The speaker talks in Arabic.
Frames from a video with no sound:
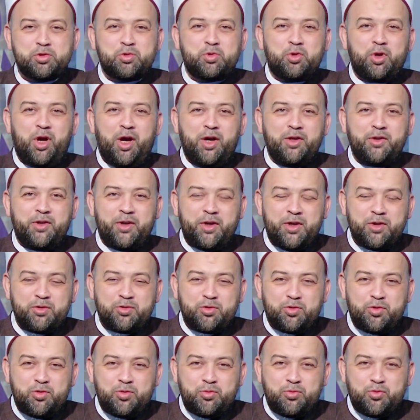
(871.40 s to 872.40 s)

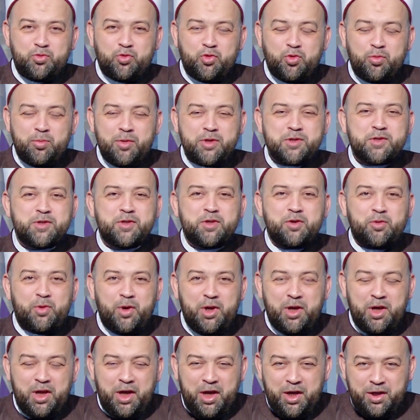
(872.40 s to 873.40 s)
حضراتكم ومصر
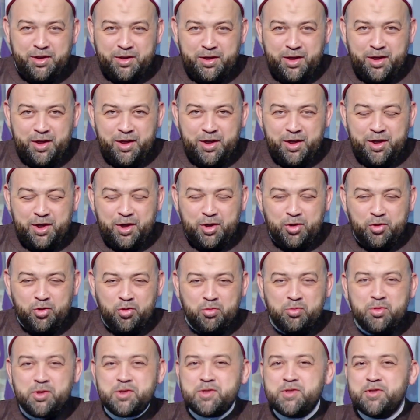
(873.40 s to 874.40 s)
ولادة
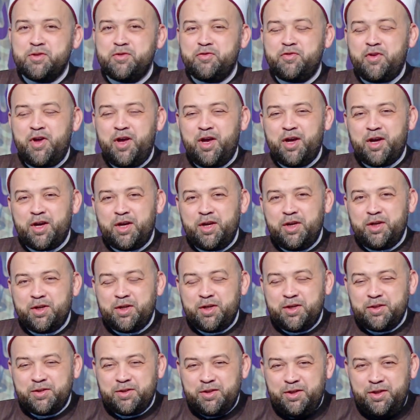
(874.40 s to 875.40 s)
ومصر فيها خير
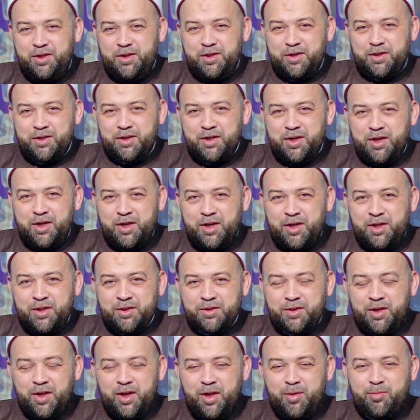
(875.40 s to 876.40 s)
كتير
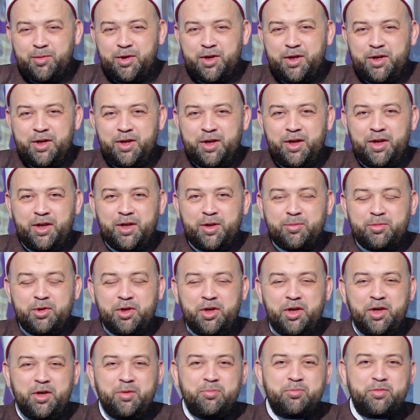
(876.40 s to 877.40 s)
طالما ان احنا
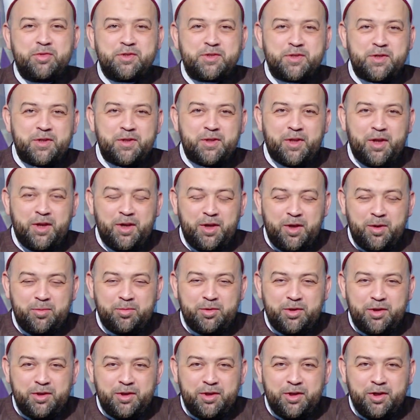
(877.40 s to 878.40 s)
بنحب سيدنا
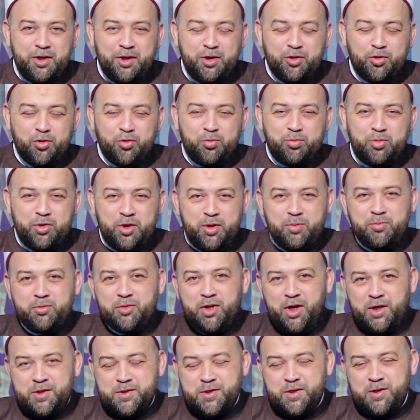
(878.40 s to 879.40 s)
النبي
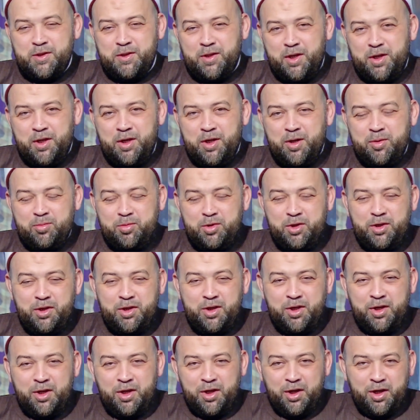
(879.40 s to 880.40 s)
وبنمدح سيدنا النبي
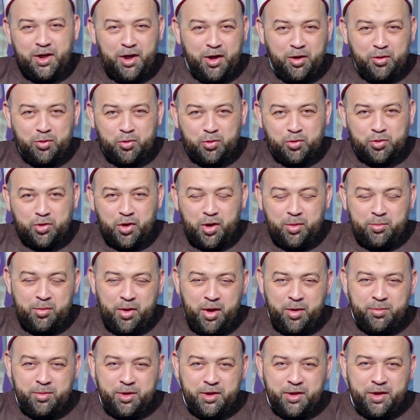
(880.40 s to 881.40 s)
لن نضام
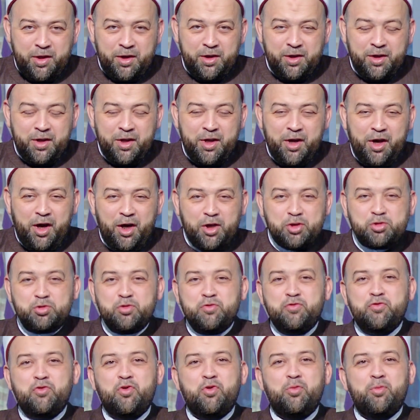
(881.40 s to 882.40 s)
ابدا
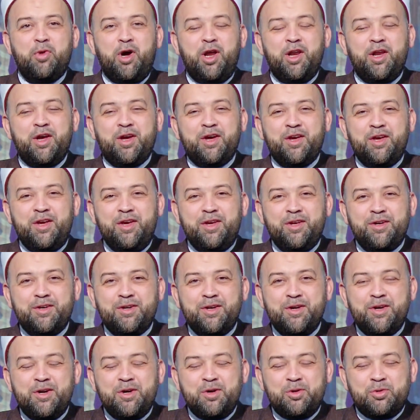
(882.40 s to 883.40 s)
اشوفكم على خير
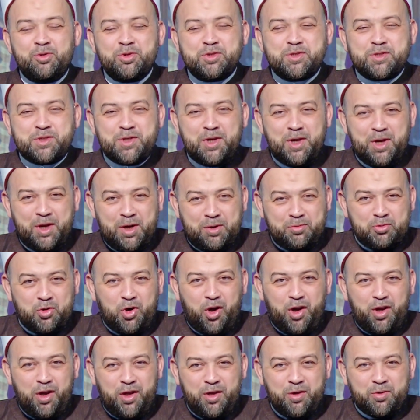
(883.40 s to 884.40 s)
والسلام
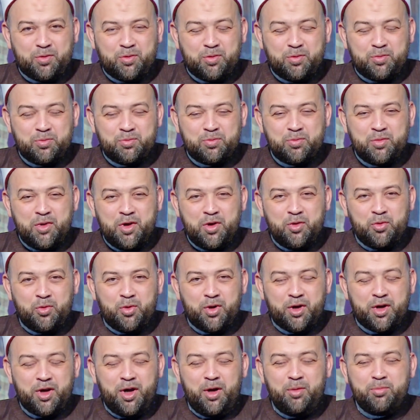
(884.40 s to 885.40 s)
عليكم
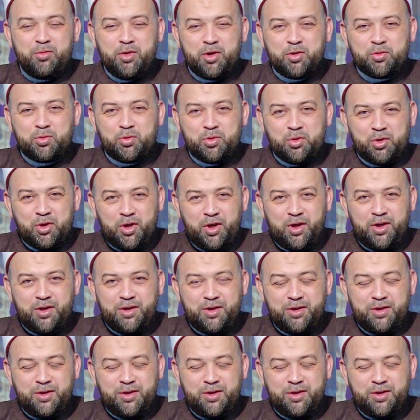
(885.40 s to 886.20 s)
ورحمه الله